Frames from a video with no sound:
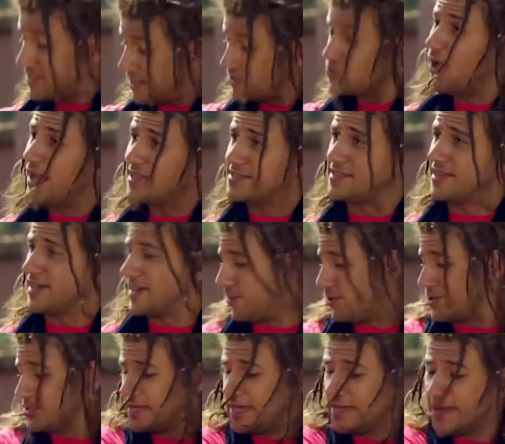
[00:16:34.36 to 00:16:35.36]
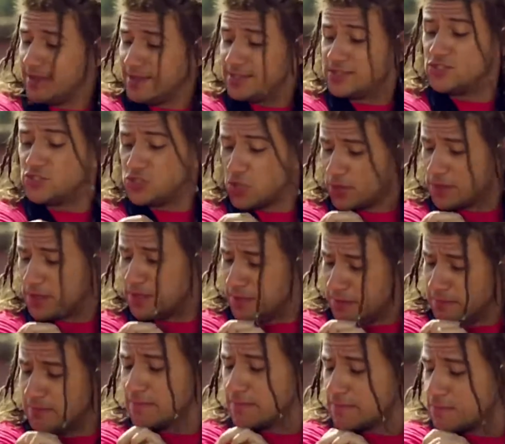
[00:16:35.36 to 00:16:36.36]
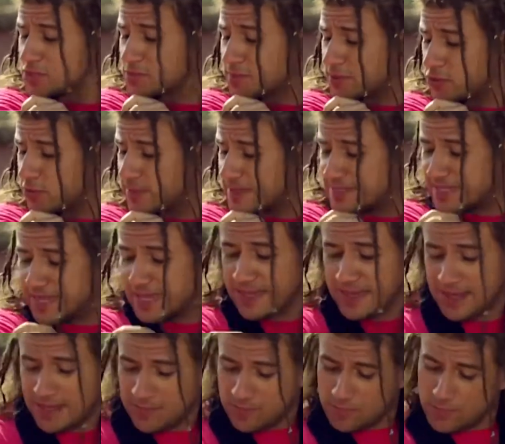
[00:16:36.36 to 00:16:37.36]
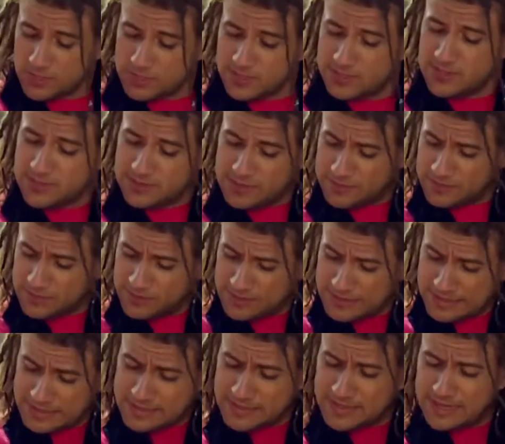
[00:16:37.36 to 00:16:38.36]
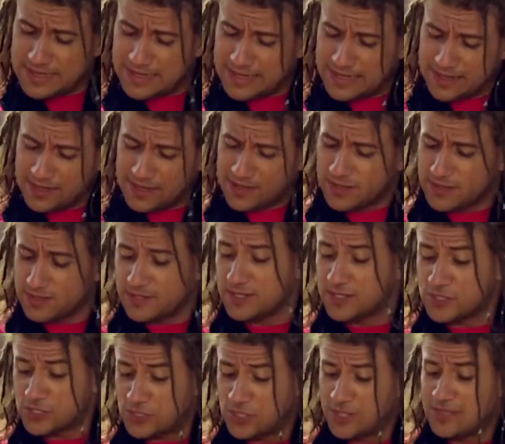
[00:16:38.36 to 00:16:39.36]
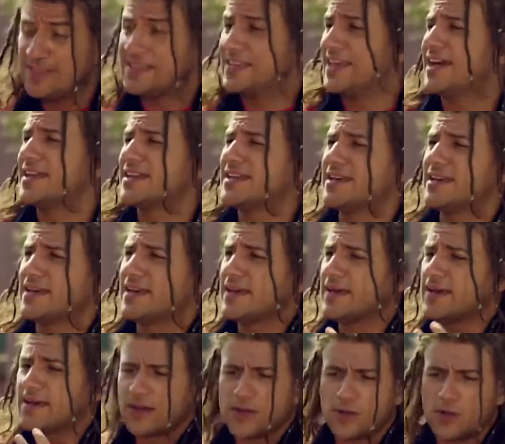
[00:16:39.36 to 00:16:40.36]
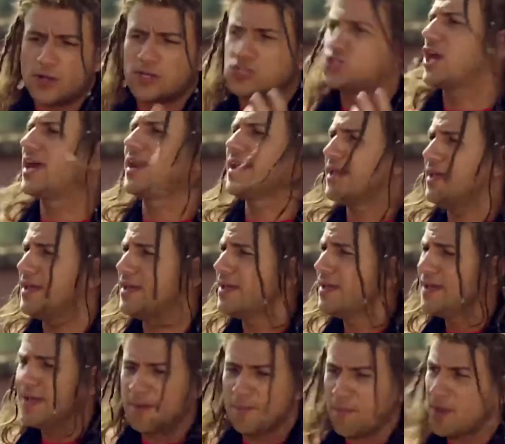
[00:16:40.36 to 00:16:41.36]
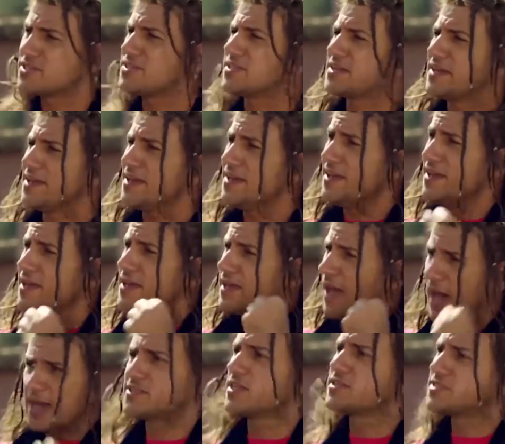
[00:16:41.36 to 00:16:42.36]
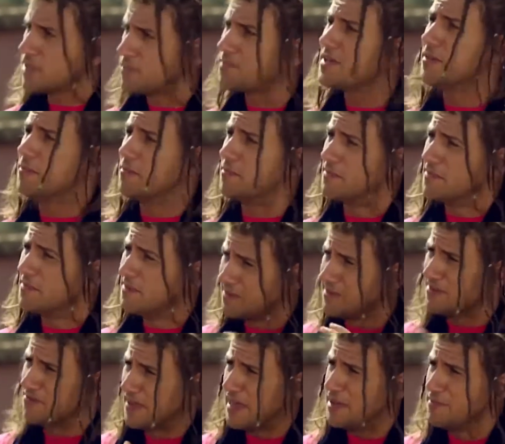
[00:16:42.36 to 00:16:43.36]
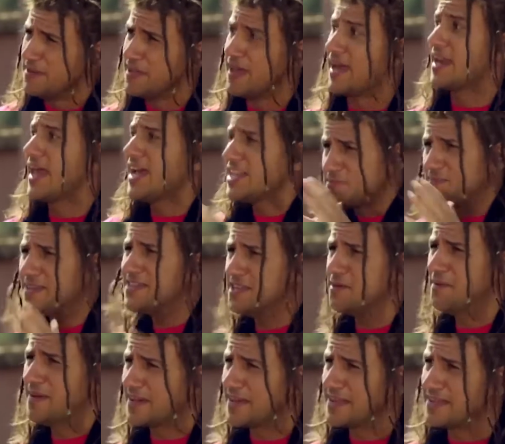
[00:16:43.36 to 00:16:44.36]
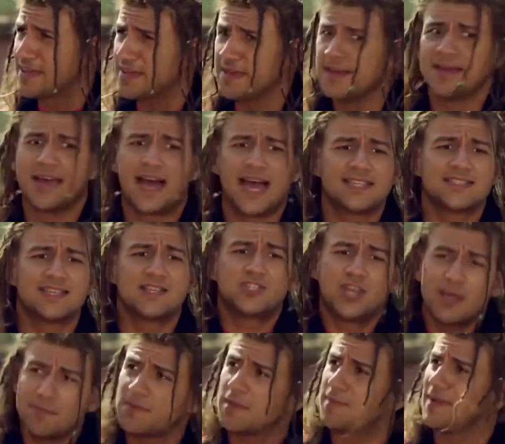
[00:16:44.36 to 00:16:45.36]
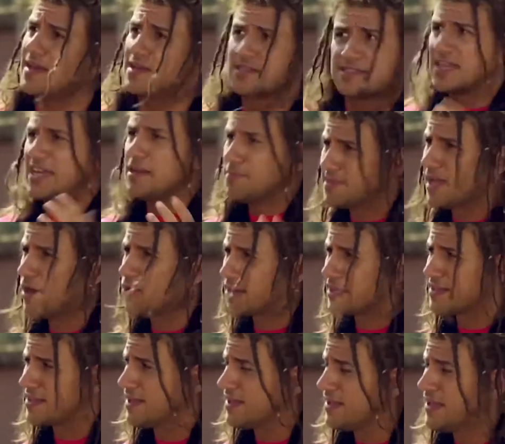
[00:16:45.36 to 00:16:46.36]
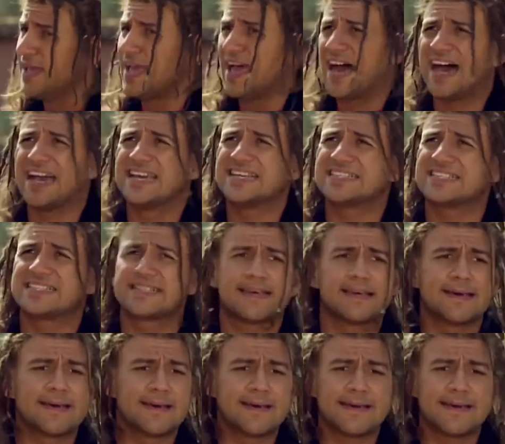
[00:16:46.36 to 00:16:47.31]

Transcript: زي تاتوهاتي يعني بص هنا جوني بص مكتوبه ازاي بص ليبرتيتي الخراطيش يعني آه رجل شرقي مصري حتى الصميم فاهمني انا عايز بيتي يبقى كده عايز الجيم يبقى الستايل بتاعه كده عايز آه,